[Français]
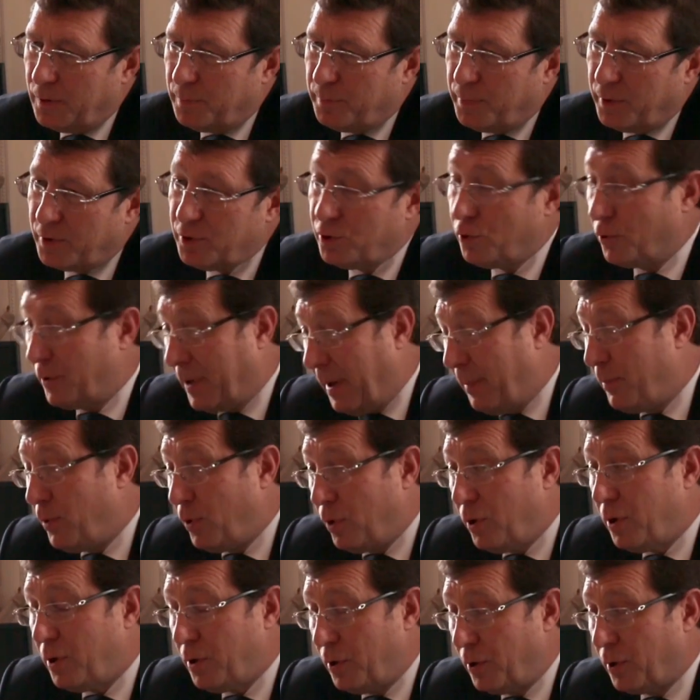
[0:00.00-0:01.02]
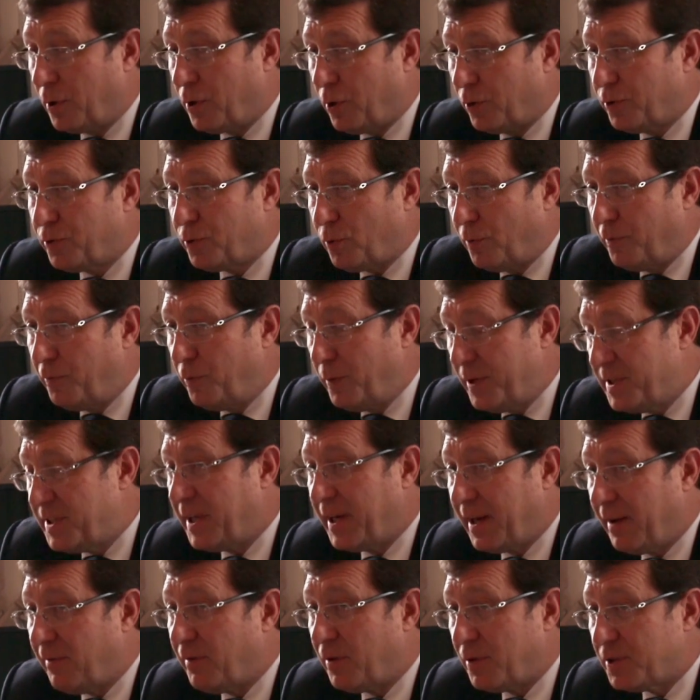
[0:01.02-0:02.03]
je pense que d'abord, euh, quand on veut
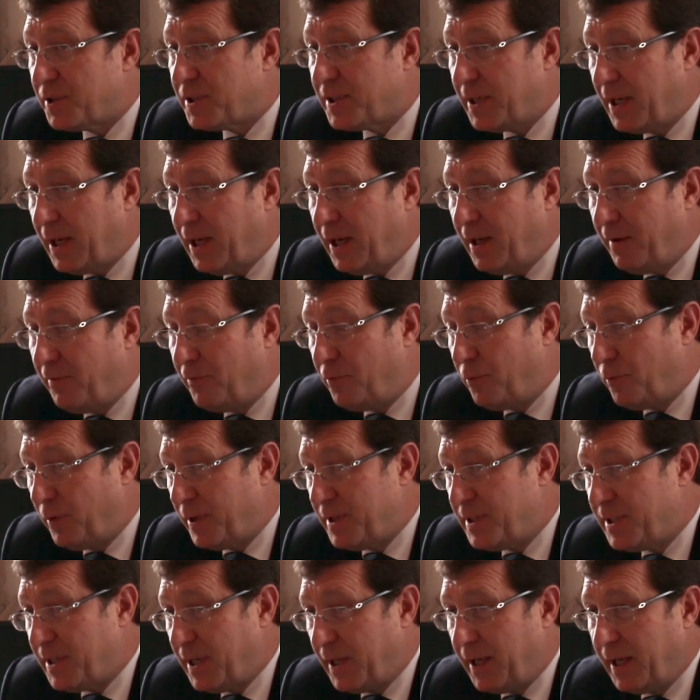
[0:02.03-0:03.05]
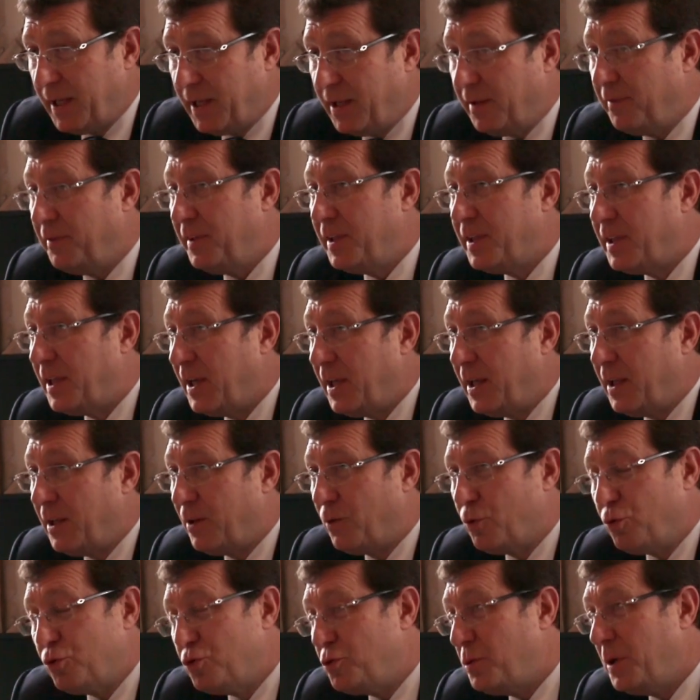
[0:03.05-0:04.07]
essayer d'avancer, il faut essayer
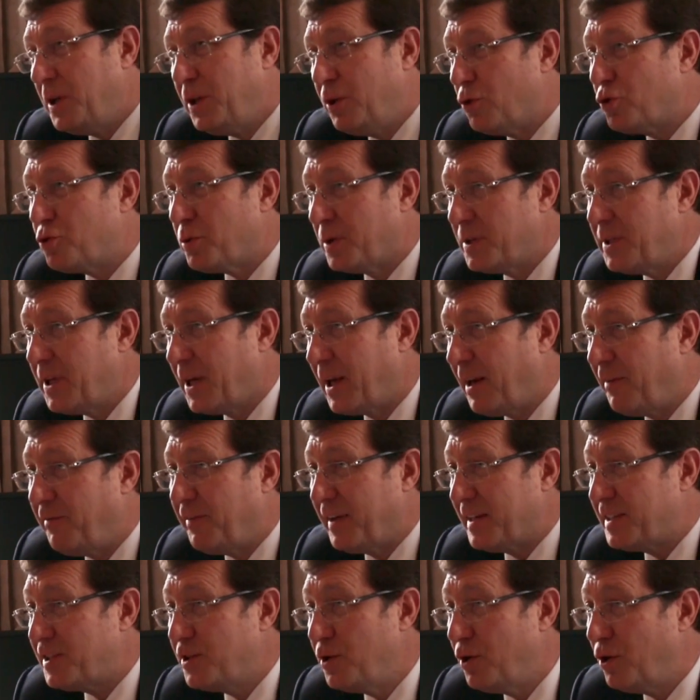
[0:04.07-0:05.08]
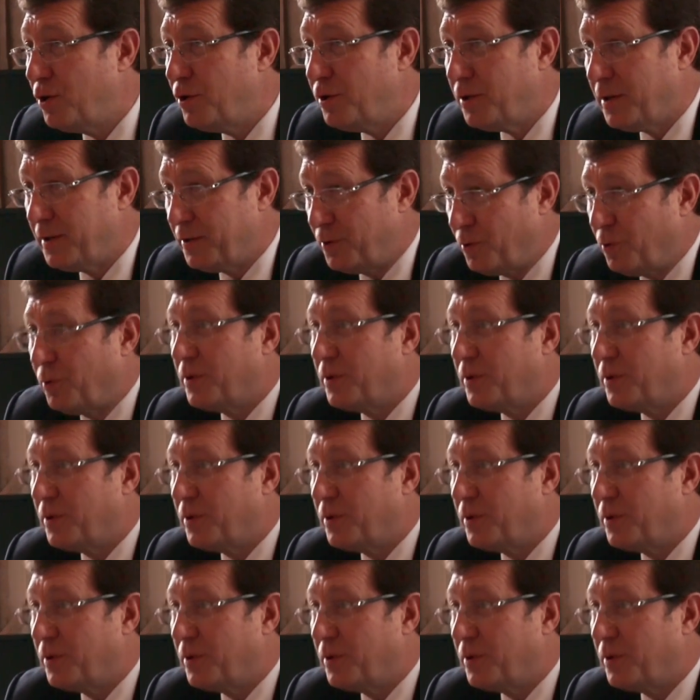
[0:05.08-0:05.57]
d'éviter tout de suite de choisir la face nord.